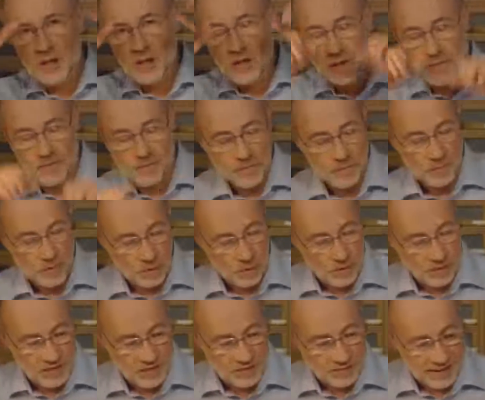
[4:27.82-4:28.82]
trocken
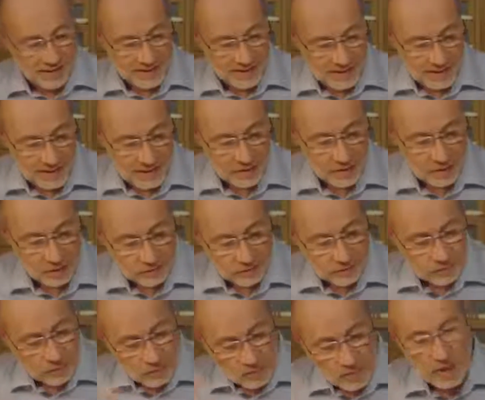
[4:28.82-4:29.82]
und so weiter. Also
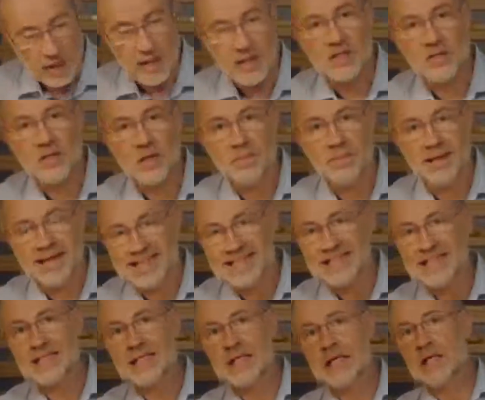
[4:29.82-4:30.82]
da ist noch
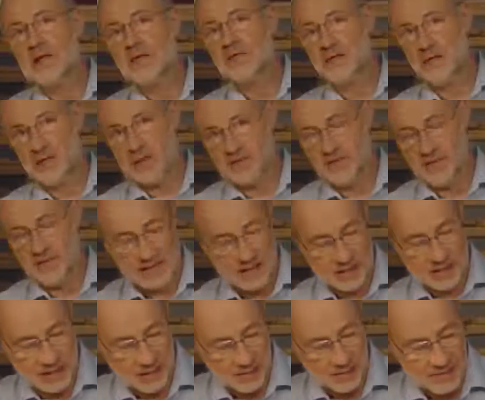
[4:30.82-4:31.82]
Platz für den
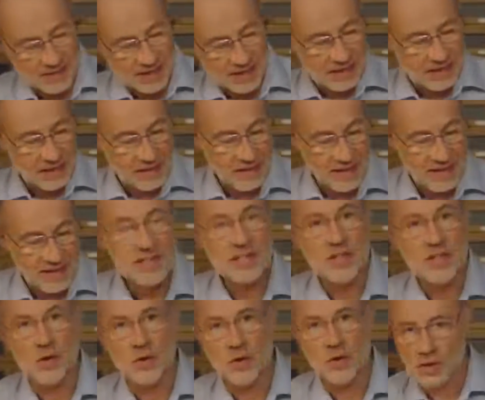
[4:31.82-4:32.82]
Wasserdampf. Dann
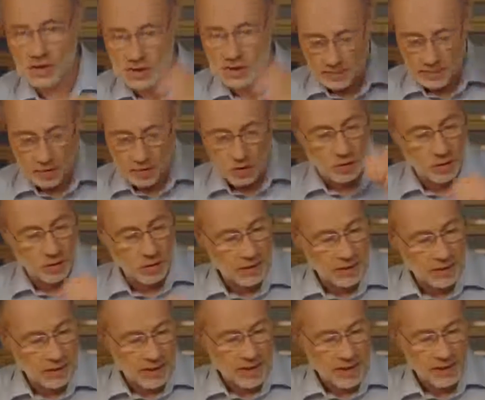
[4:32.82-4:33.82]
zweitens die Höhe, das habe ich schon.
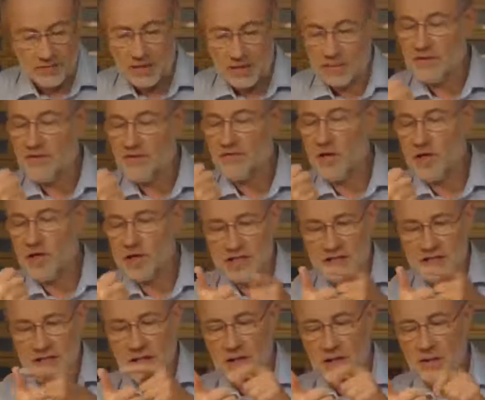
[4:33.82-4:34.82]
Also wir haben die feuchte
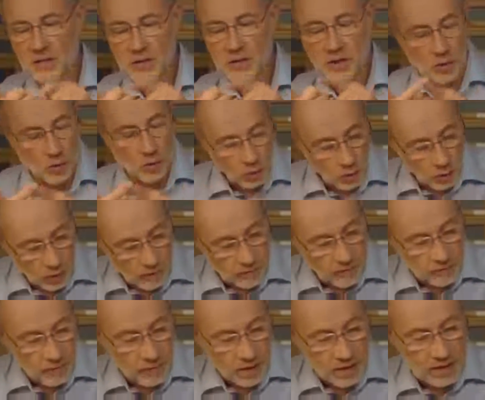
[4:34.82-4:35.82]
Sättigung, die Höhe,
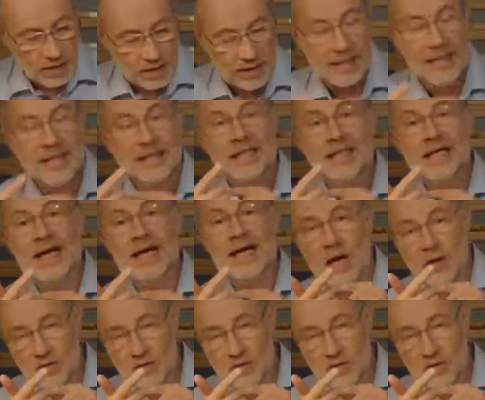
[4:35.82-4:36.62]
dann die